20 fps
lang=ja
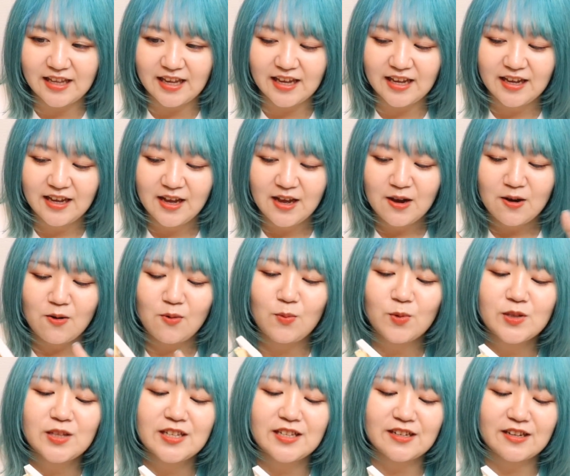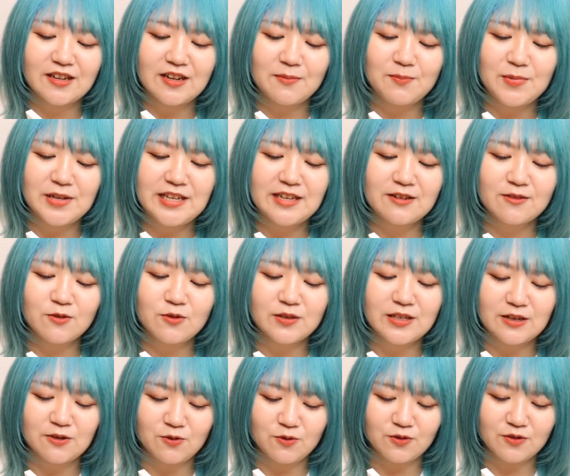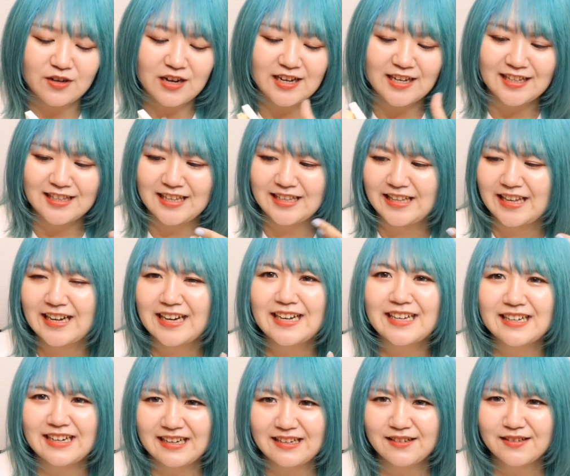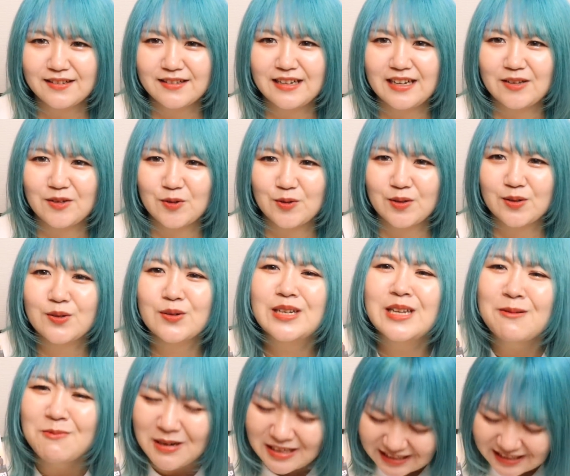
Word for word: て思ってたんだけど、やっぱ一個にこう、かけた願いが、あの、届き